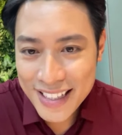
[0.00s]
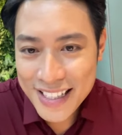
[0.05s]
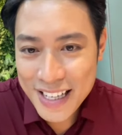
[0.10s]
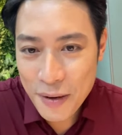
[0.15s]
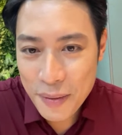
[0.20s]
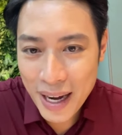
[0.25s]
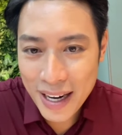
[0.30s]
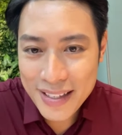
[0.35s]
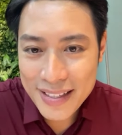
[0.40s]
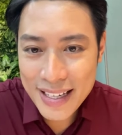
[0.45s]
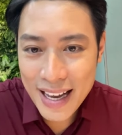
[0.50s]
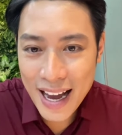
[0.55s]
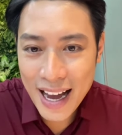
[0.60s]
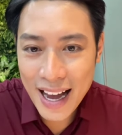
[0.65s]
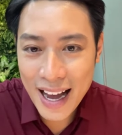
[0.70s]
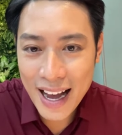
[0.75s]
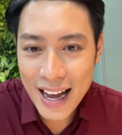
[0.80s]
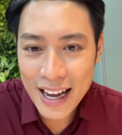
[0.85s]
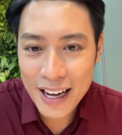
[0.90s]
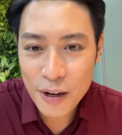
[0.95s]
Xin chào khán
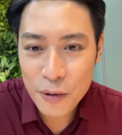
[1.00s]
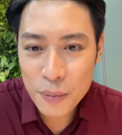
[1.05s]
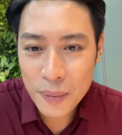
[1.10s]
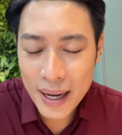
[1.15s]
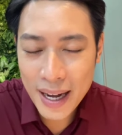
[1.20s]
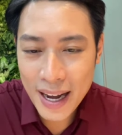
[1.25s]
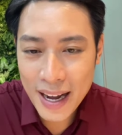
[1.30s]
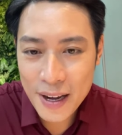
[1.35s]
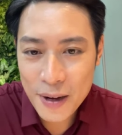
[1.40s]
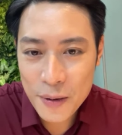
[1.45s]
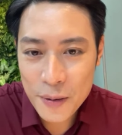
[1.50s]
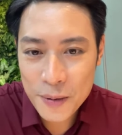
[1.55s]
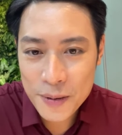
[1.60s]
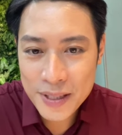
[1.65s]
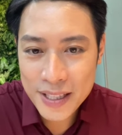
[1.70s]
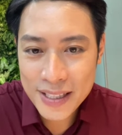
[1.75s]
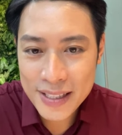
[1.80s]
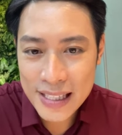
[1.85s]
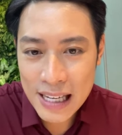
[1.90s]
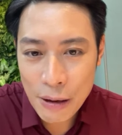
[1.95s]
giả Hà Hồng Cao,
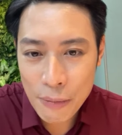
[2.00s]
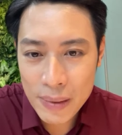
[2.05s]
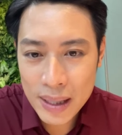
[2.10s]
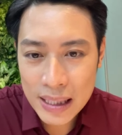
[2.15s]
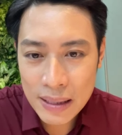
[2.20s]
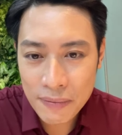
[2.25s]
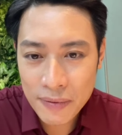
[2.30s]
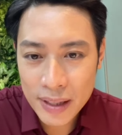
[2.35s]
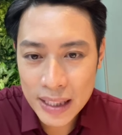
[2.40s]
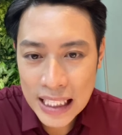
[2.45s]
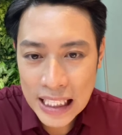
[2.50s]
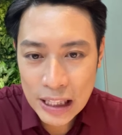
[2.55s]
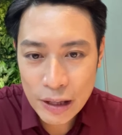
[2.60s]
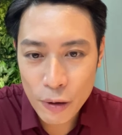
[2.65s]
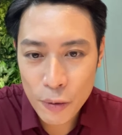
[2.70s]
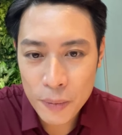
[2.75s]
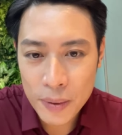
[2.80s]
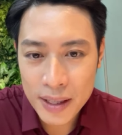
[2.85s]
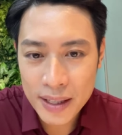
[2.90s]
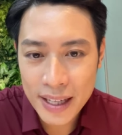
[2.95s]
xin chào biên tập viên Thanh
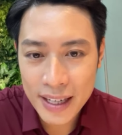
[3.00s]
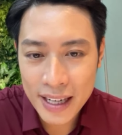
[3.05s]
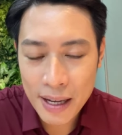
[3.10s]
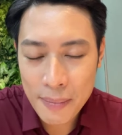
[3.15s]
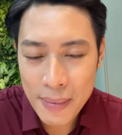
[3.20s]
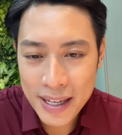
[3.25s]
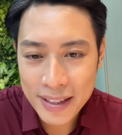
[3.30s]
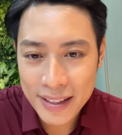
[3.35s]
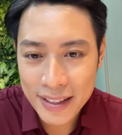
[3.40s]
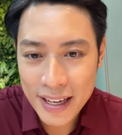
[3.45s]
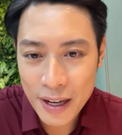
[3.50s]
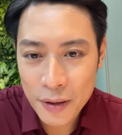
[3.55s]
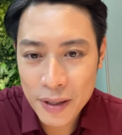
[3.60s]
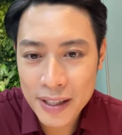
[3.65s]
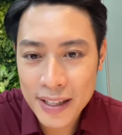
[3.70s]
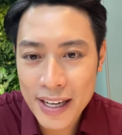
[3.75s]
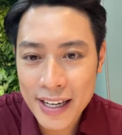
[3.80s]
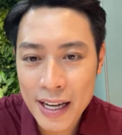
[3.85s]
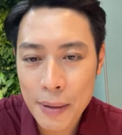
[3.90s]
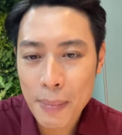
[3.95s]
Tùng. Hưng Yên ngày mai thế nào?
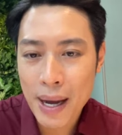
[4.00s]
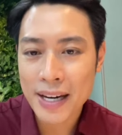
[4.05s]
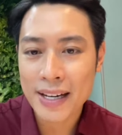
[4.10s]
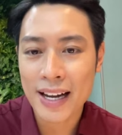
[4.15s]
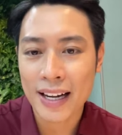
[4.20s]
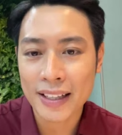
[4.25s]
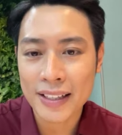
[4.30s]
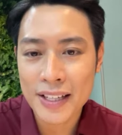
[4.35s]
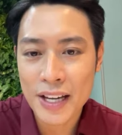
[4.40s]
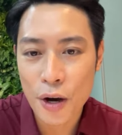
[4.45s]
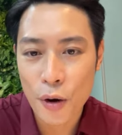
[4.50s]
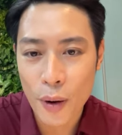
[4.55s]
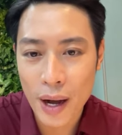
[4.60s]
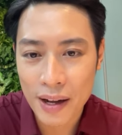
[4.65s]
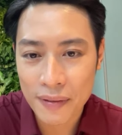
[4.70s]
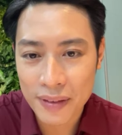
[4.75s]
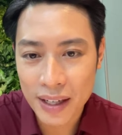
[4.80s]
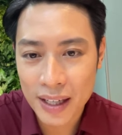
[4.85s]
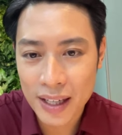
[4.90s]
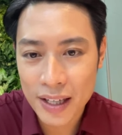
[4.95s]
Hưng Yên ngày mai nắng nhiều
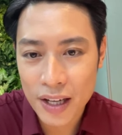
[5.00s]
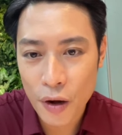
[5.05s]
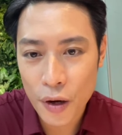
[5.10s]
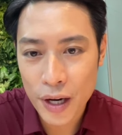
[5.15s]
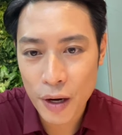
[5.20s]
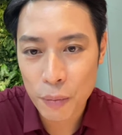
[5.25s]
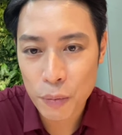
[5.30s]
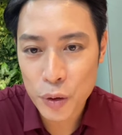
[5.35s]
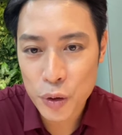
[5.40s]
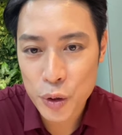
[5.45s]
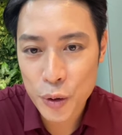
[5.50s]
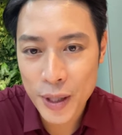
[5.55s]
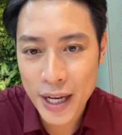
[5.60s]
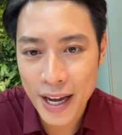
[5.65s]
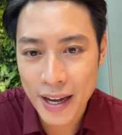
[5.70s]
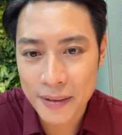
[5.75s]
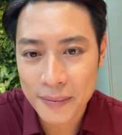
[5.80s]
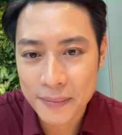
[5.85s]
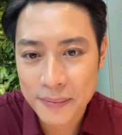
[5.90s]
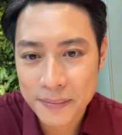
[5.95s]
ạ, à, và hơi oi nóng một chút
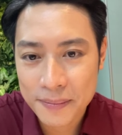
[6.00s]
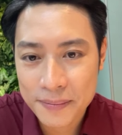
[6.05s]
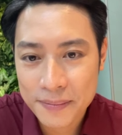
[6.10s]
đấy ạ. À.